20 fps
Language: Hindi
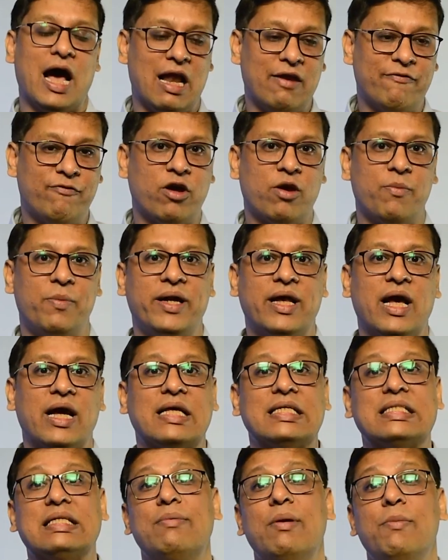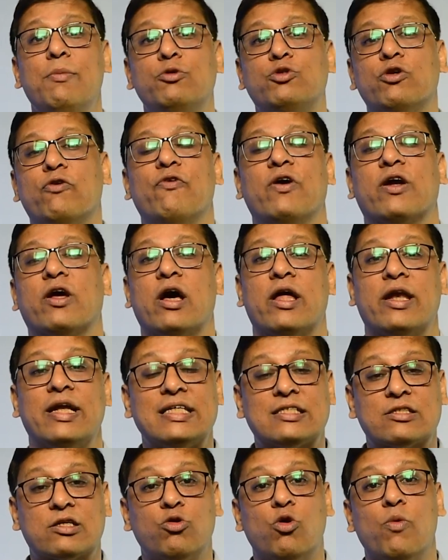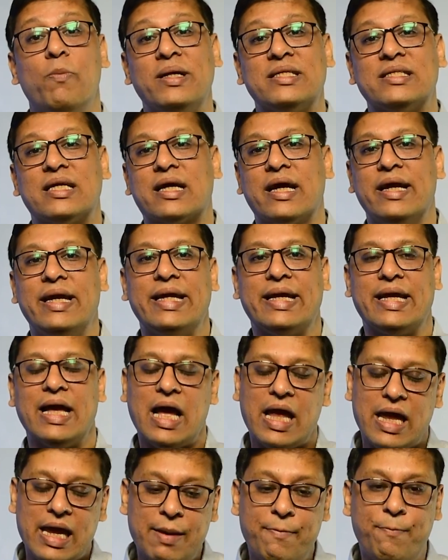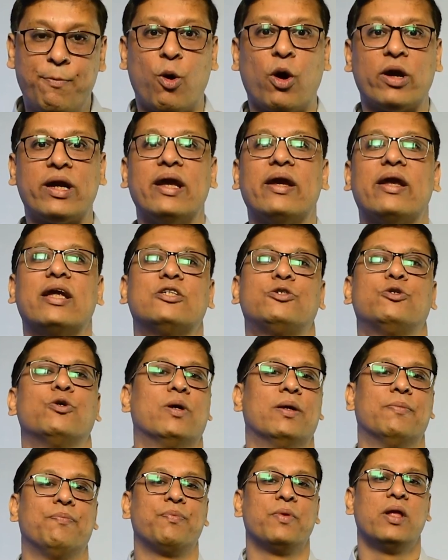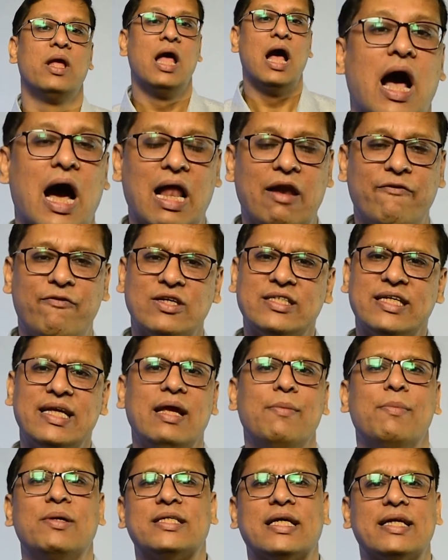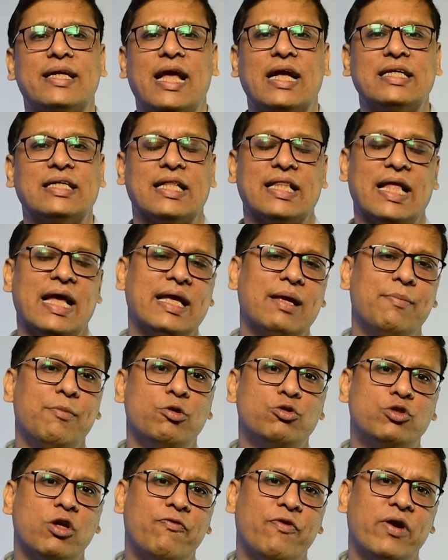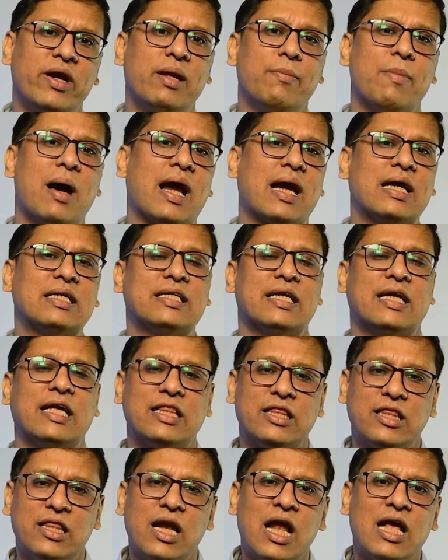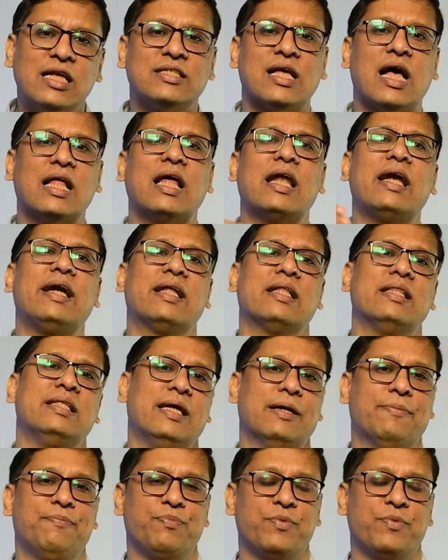अल्फा और बीटा किसी भी म्यूचुअल फंड का रिस्क को मेजर करने का इंपॉर्टेंट रेशियो है अल्फा से ये मेजर किया जाता है कि म्यूचुअल फंड ने मार्केट से कितना ज़्यादा रिटर्न दिया